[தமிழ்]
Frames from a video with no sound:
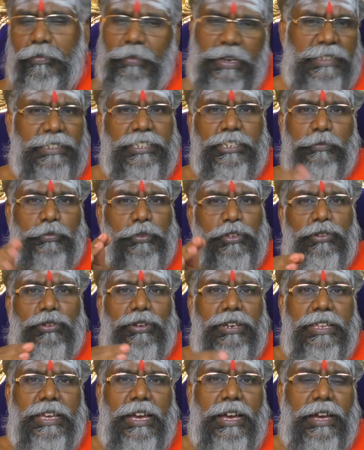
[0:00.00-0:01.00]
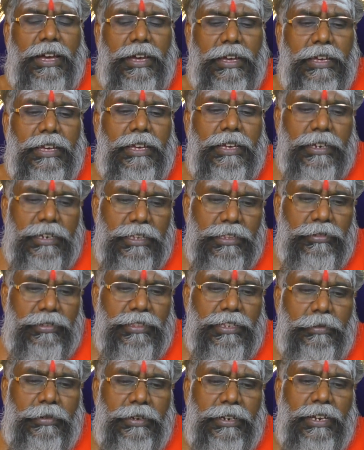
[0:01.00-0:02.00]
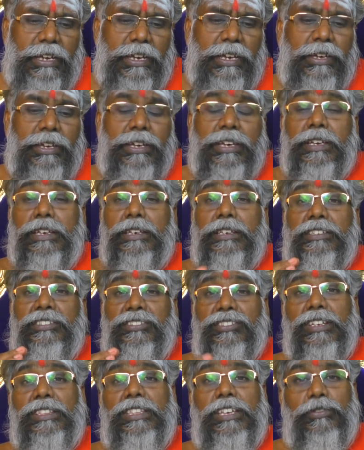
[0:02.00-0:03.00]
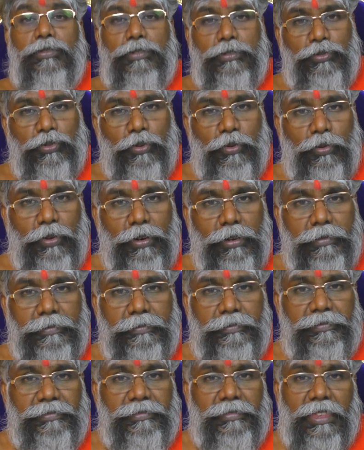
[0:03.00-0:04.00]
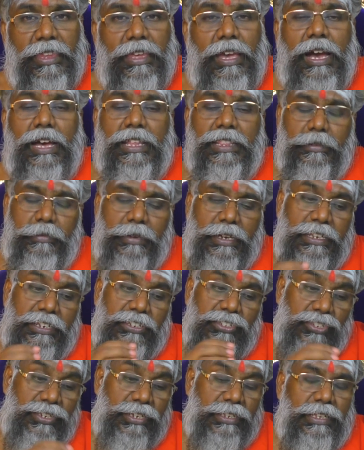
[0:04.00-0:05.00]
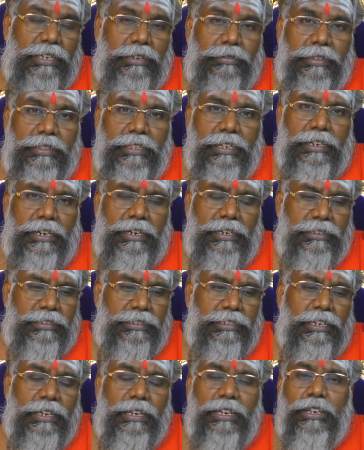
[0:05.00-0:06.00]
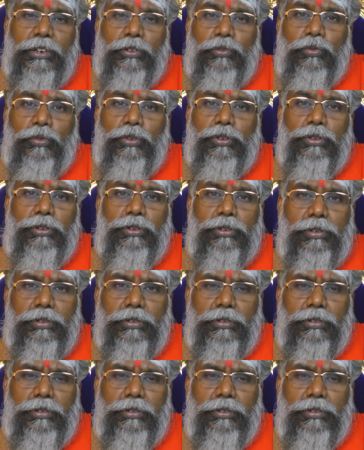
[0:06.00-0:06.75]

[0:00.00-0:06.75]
மனசுக்கு பிடிக்கும் இல்லையா இது வந்து எப்படின்னா இஷ்ட தெய்வம்னு சொல்லுவோம் அந்த மாதிரி இஷ்ட தெய்வத்தை நினச்சி ஒரு